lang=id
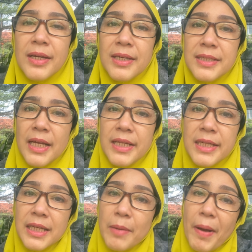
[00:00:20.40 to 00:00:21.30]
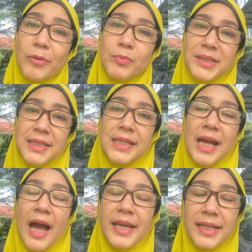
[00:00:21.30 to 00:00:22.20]
Jadi kenapa aku masih
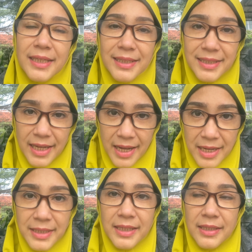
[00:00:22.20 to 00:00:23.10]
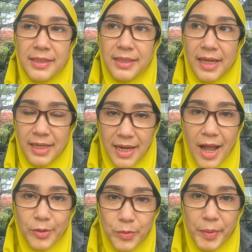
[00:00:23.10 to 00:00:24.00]
ada GERD-nya?
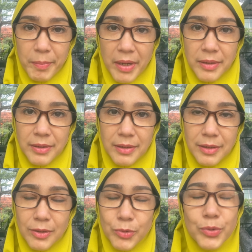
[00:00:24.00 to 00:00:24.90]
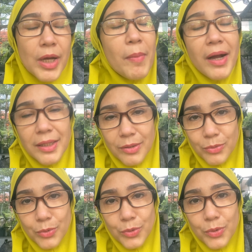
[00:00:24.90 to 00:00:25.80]
Karena aku memang uh, susah banget
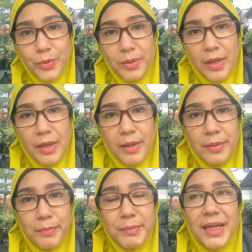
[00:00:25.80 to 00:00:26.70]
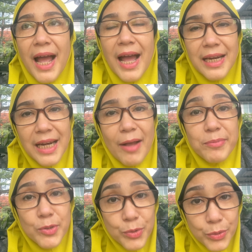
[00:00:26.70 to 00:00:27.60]
untuk menahan
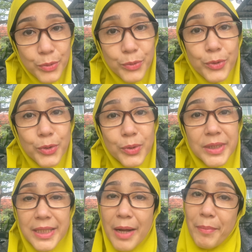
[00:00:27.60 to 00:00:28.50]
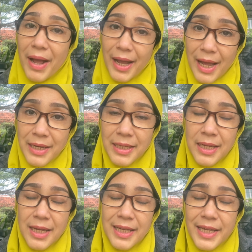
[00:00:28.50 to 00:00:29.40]
nafsu untuk tidak makan
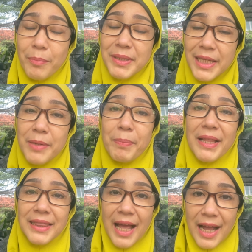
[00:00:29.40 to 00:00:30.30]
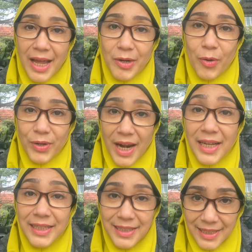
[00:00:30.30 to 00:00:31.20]
yang menjadi pantangan
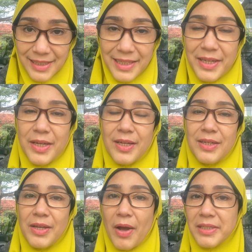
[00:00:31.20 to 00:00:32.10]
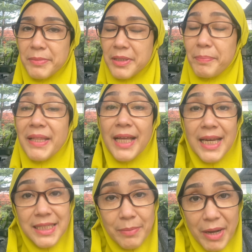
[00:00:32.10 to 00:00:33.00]
orang GERD. Eh,
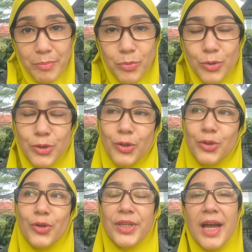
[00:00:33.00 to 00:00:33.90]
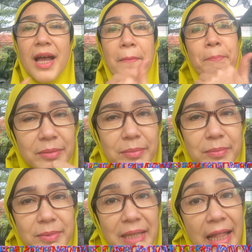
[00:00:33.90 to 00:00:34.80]
pantangan asam lambung contohnya
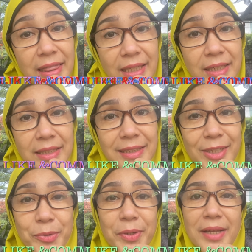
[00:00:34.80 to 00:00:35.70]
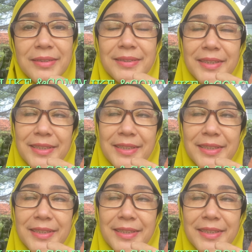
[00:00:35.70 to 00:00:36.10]
santan itu kan